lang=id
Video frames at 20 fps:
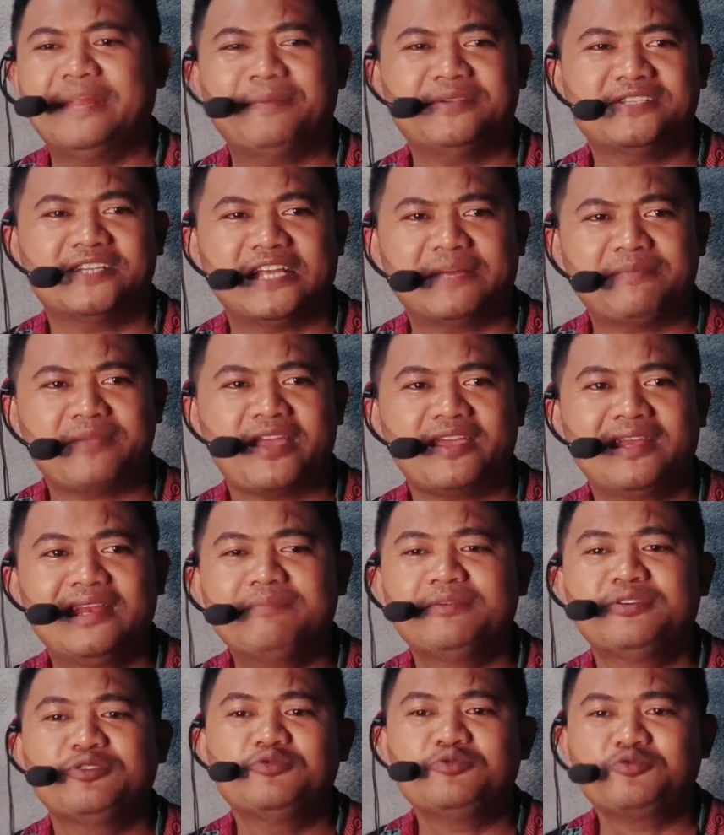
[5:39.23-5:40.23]
di cara menyanyi
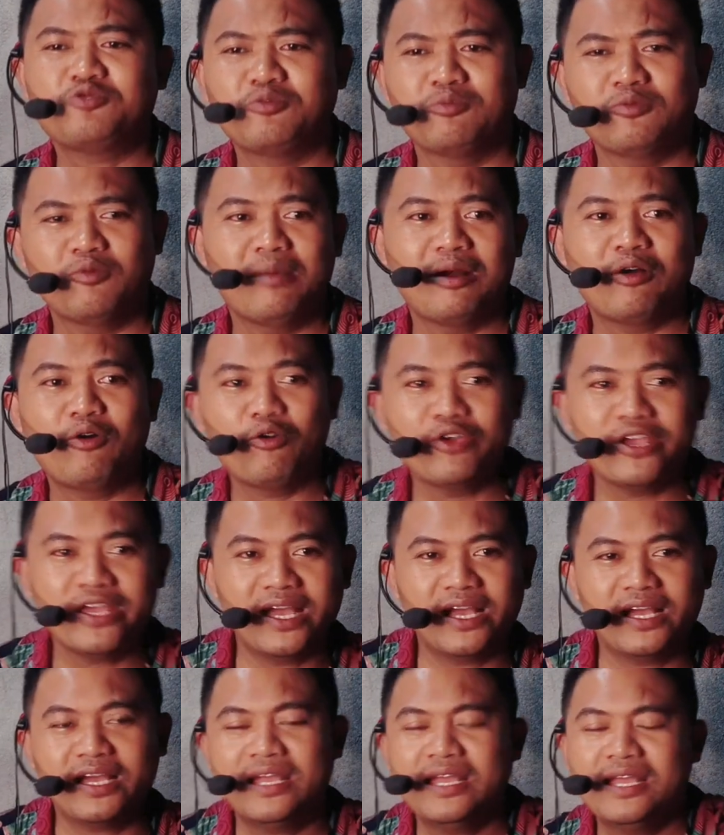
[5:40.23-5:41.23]
li mendukung mau
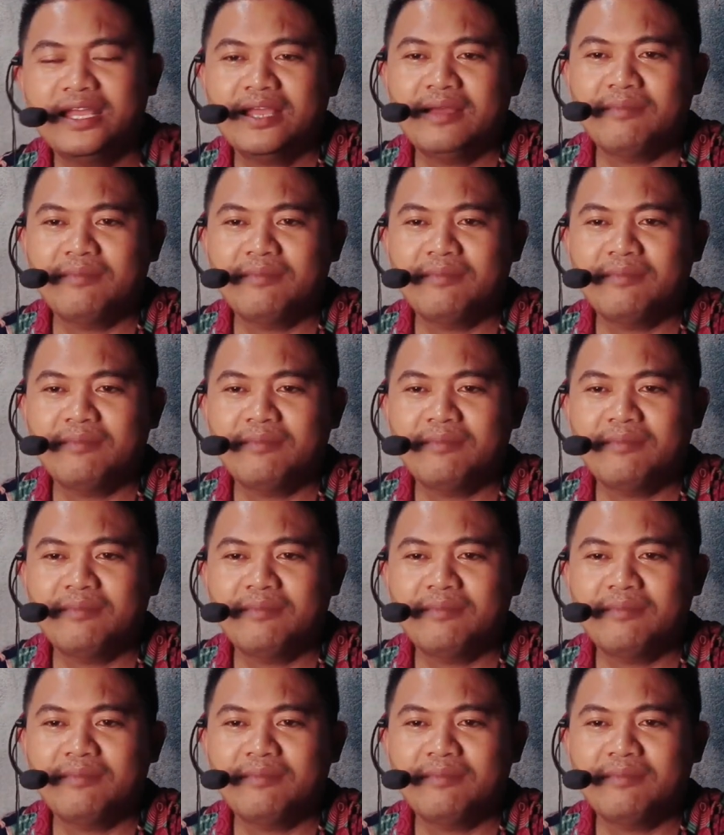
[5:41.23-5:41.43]
bagoyang